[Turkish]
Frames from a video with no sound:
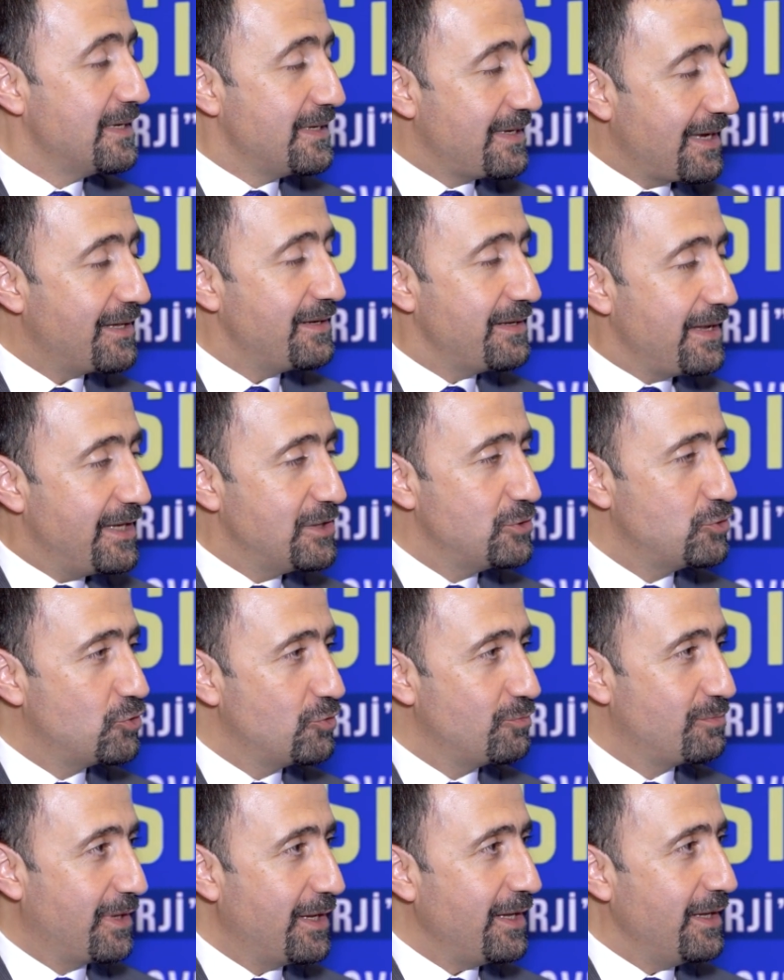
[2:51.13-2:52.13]
Yani ez
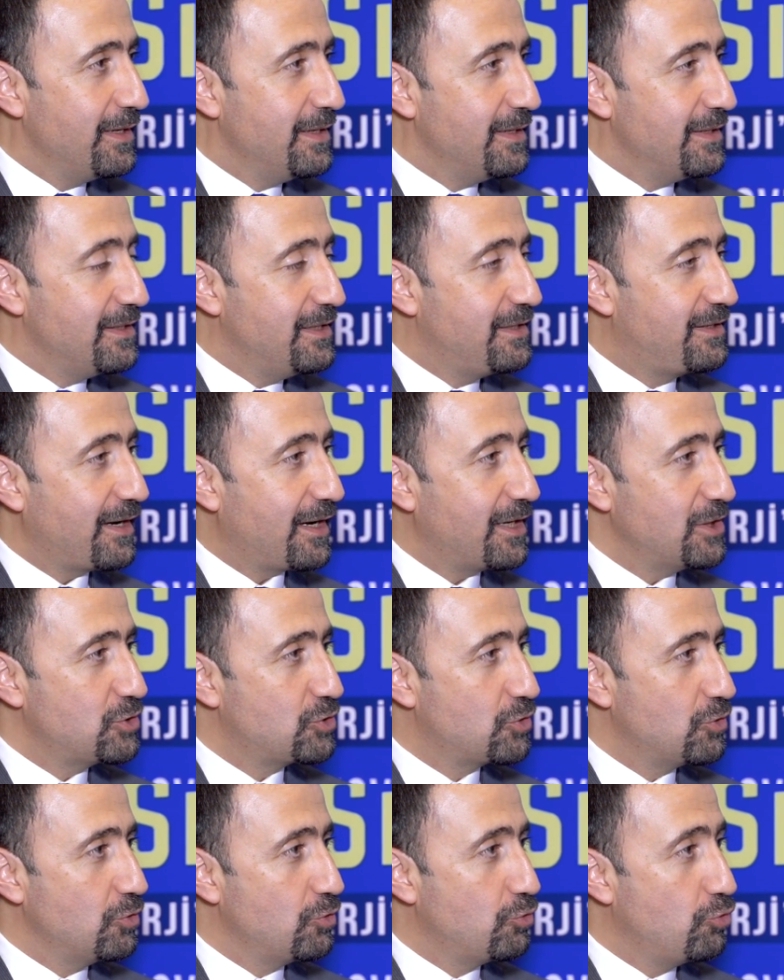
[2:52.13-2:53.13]
cümle hikaye
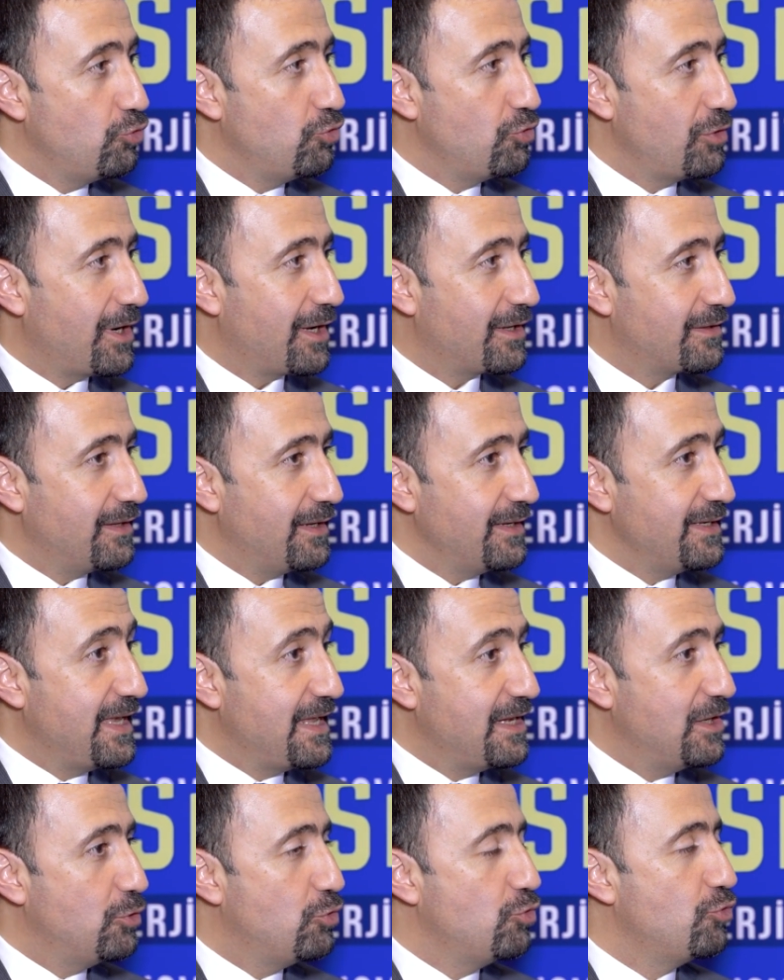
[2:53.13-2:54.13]
şu dünyada
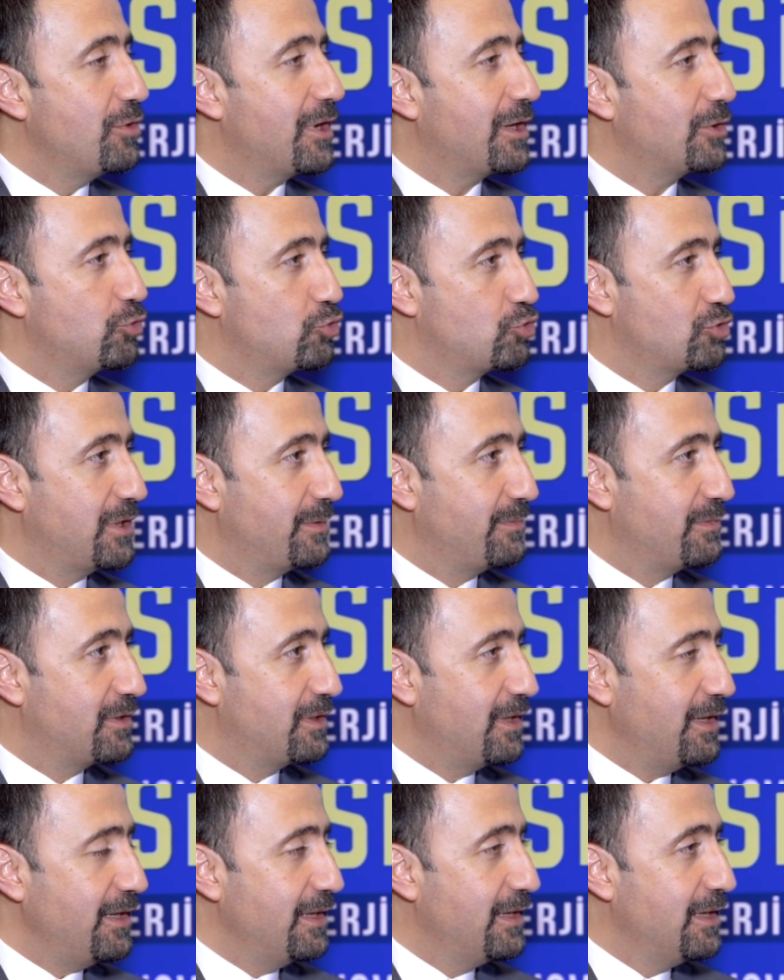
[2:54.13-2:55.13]
yeni dünya
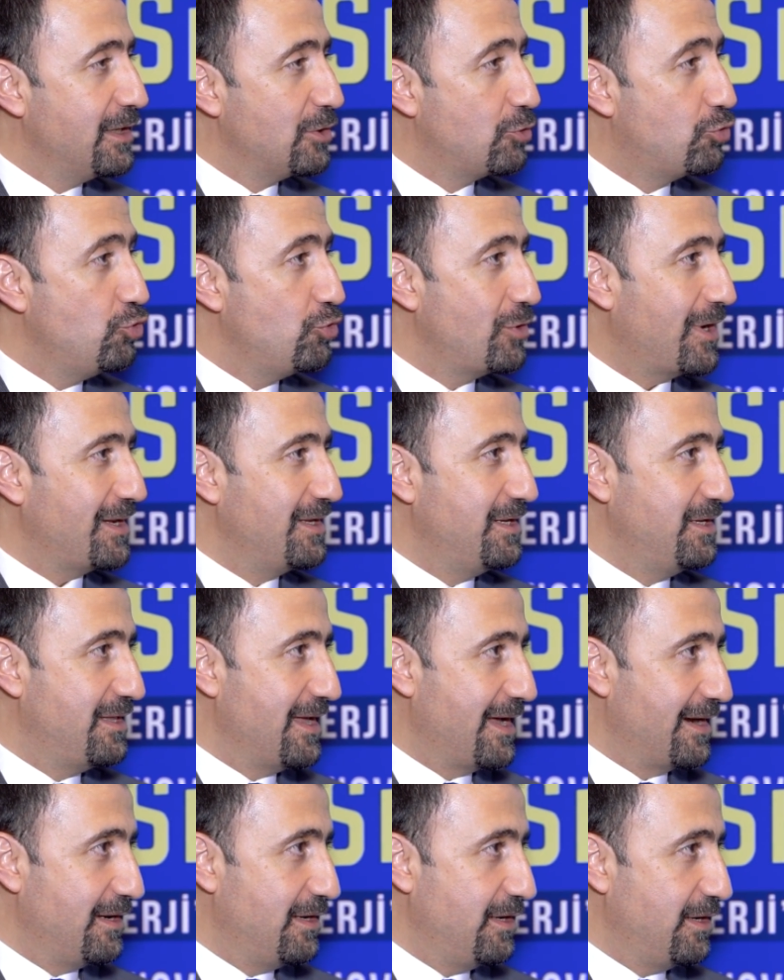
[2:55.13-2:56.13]
düzleminde dünya
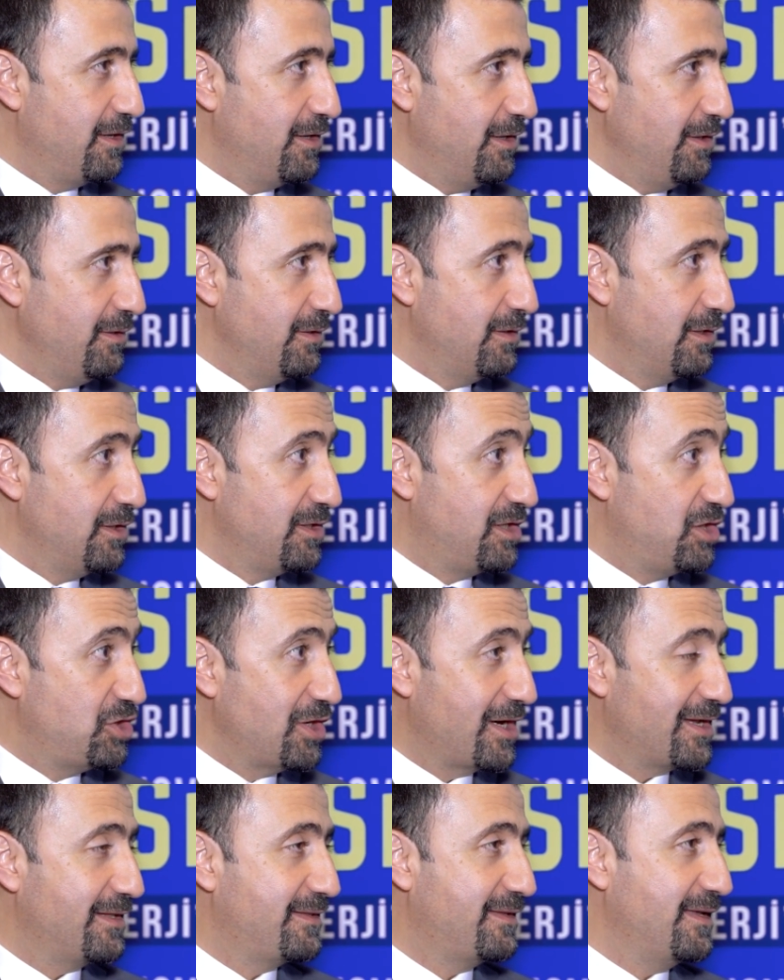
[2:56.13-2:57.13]
liderliğinin
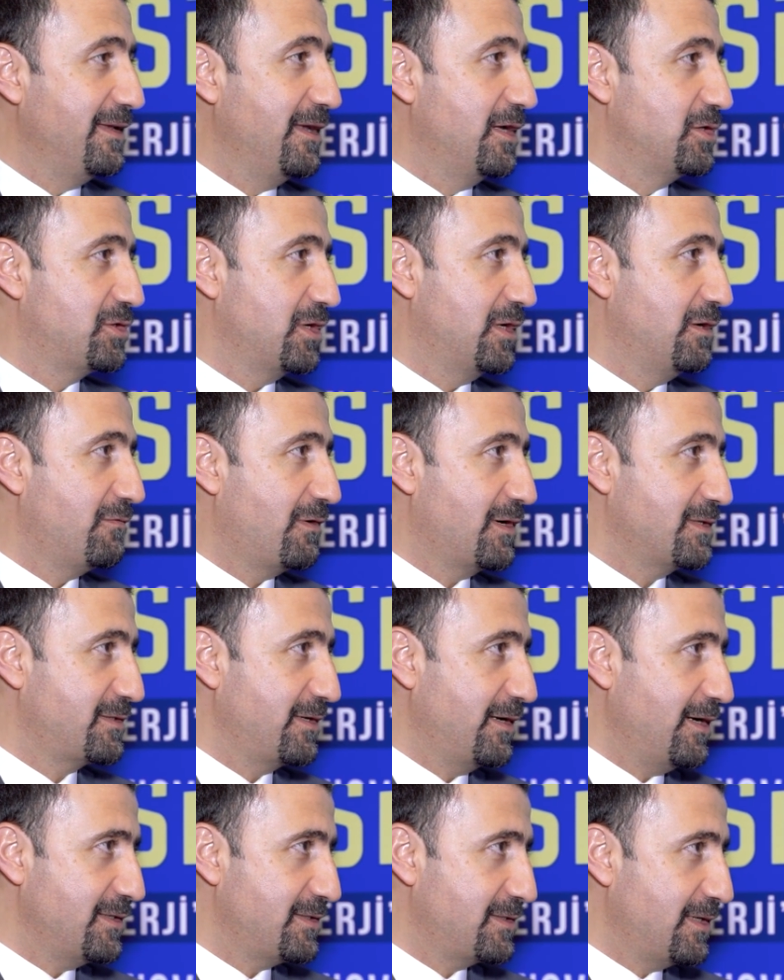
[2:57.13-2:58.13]
ticaretten geçeceğini
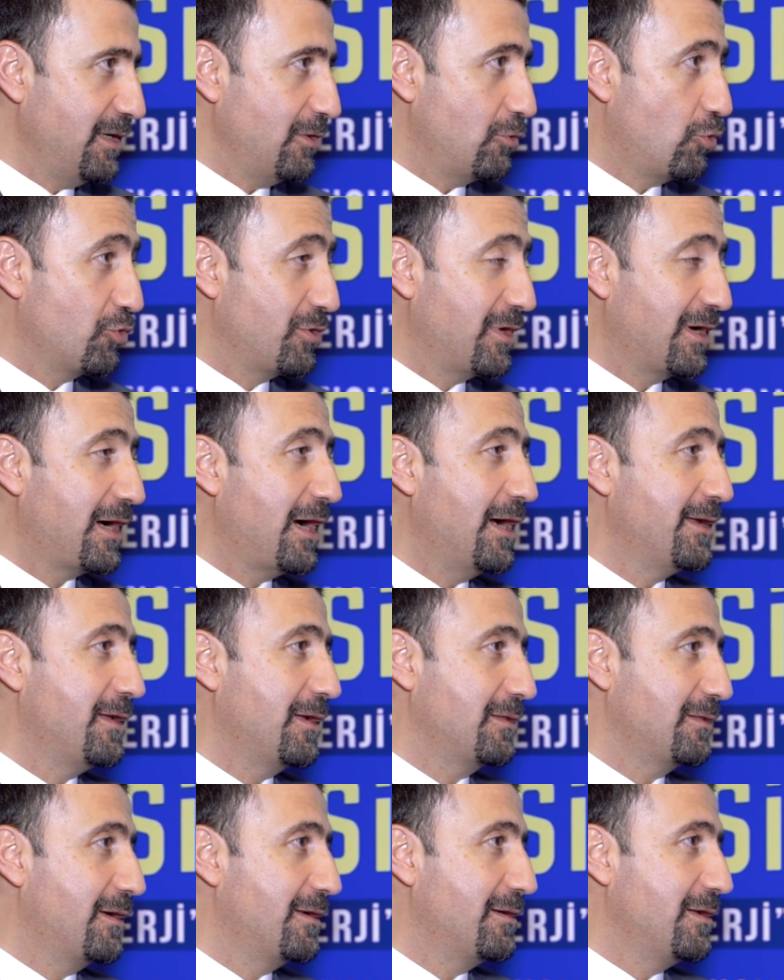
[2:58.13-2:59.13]
varsayarsak orada
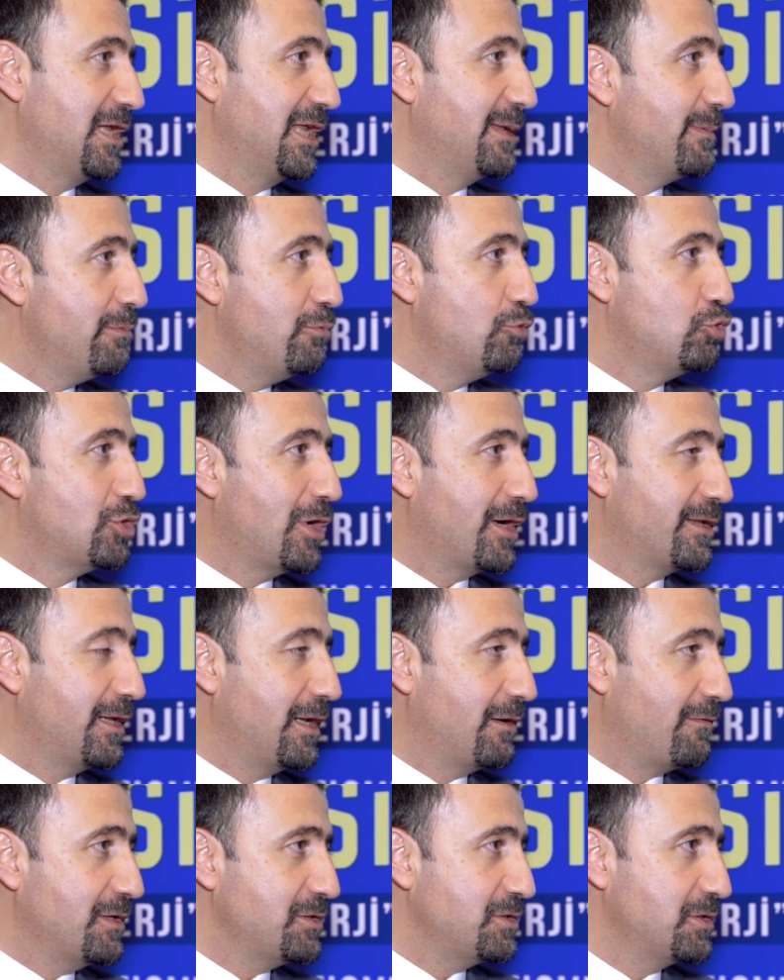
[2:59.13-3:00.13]
kaynaklarla ilgili
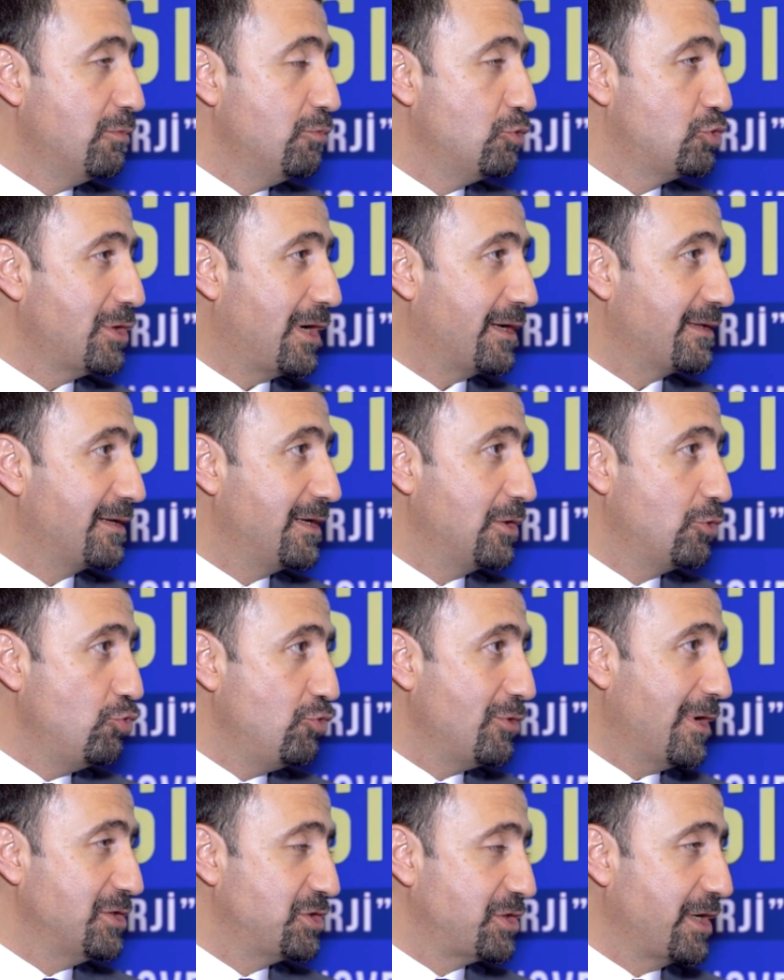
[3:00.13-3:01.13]
mücadele var. Bu mücadele
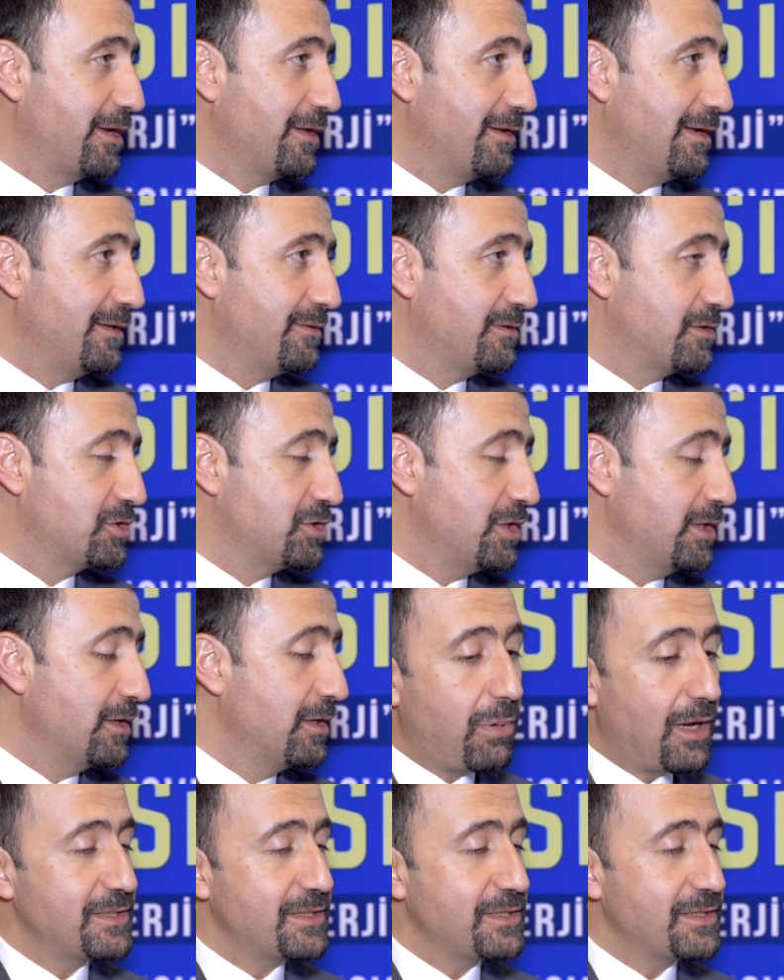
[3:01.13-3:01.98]
dünyayı şekillendirecek.